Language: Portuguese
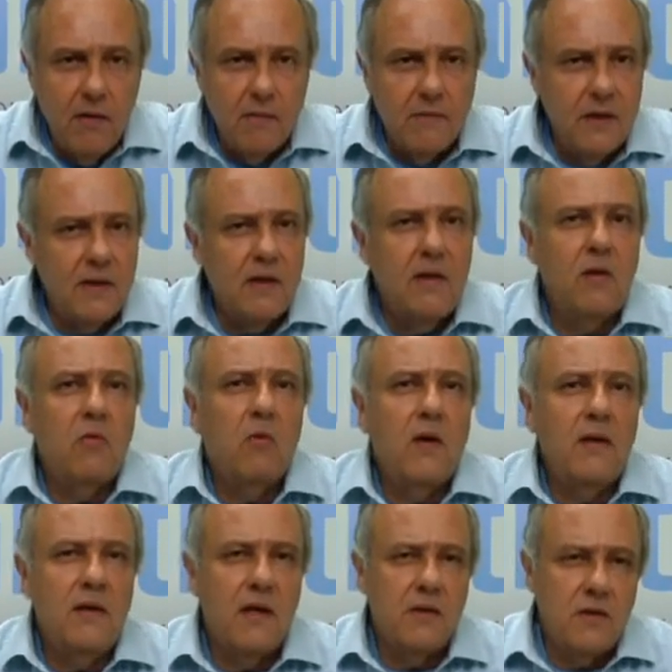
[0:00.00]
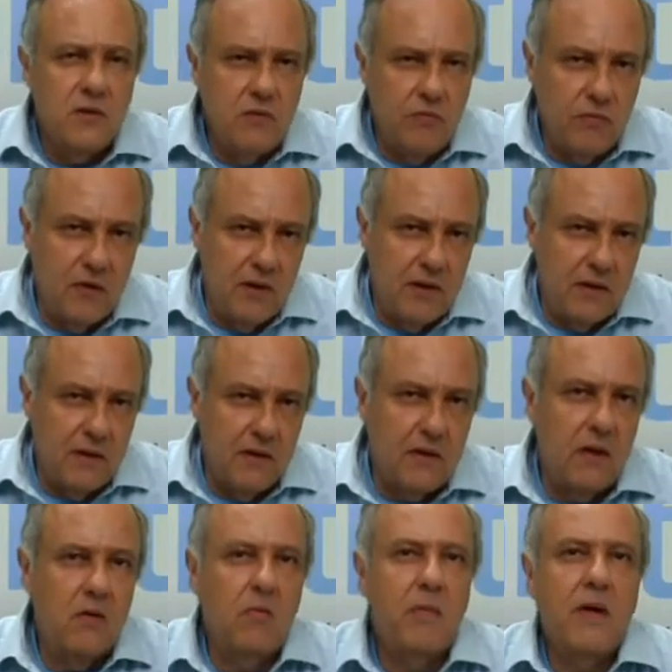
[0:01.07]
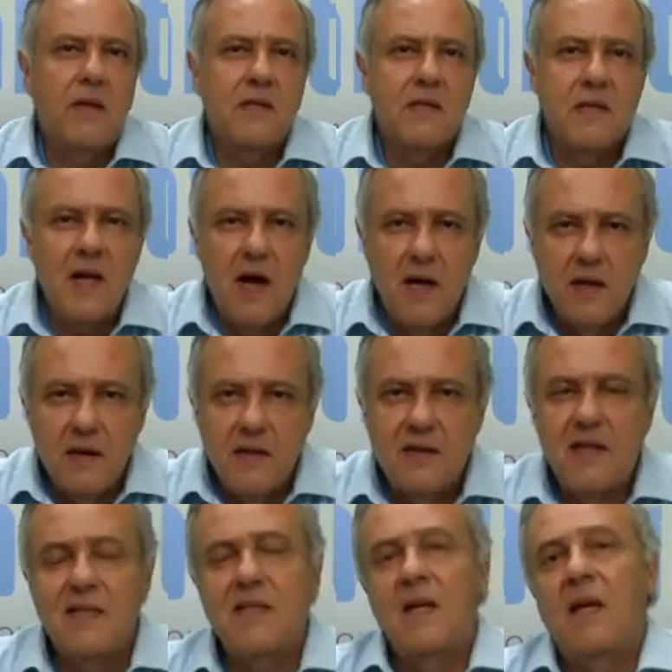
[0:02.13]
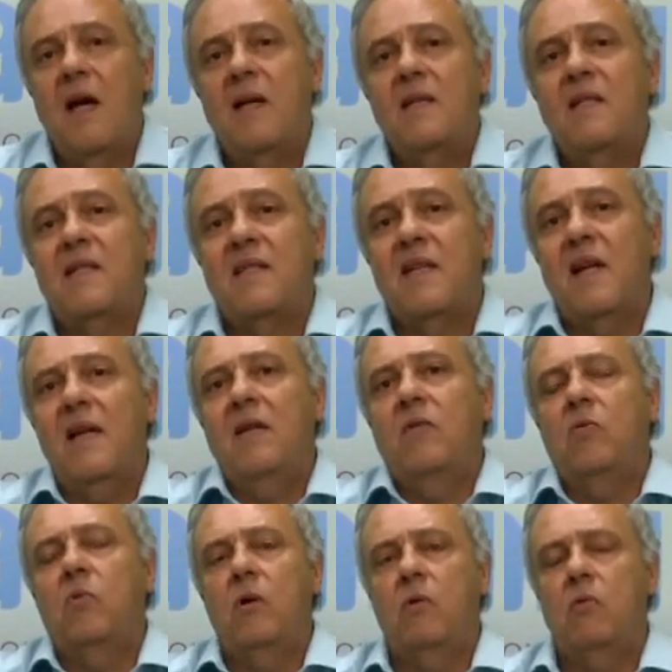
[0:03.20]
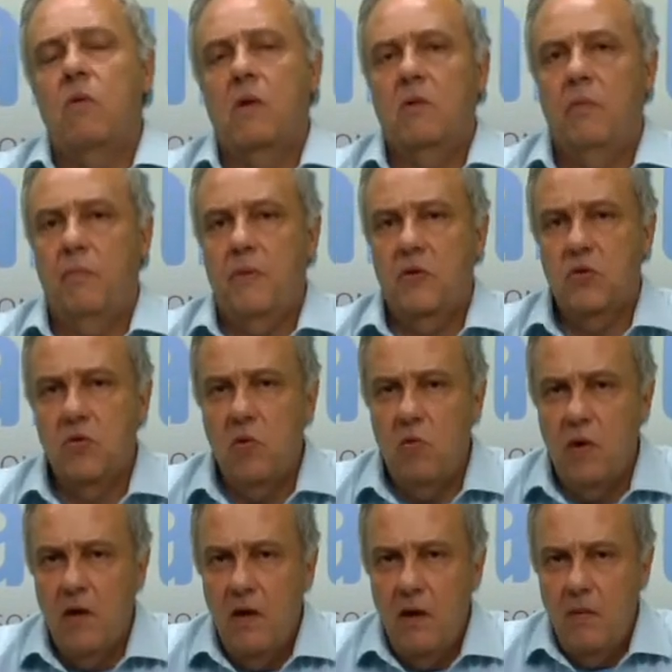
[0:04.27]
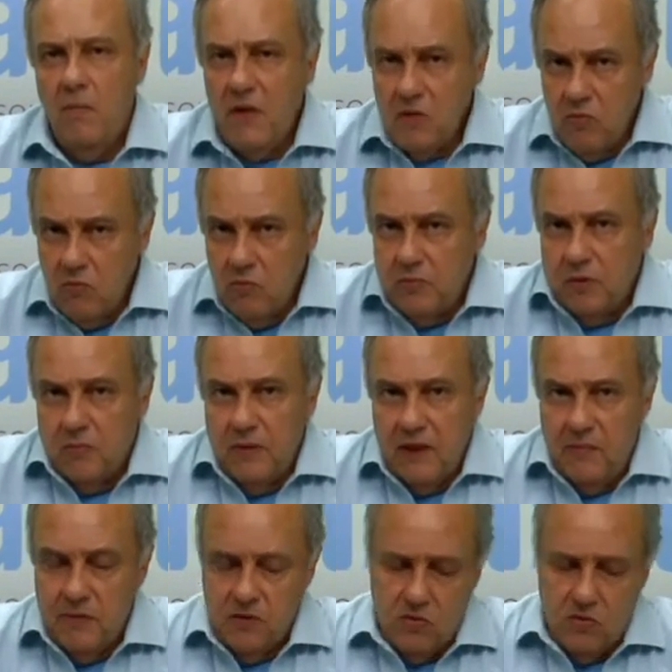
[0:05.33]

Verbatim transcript: você está tendo qualidade de vida, está tendo bem-estar, está se realizando enquanto pessoa, mesmo com problemas.